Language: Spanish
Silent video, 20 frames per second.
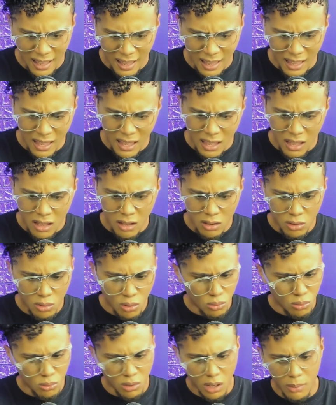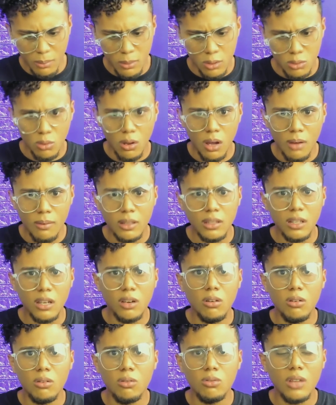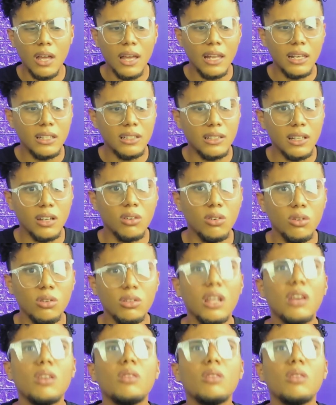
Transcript: Sí. Yo nunca he visto un abanico con una hélice rota.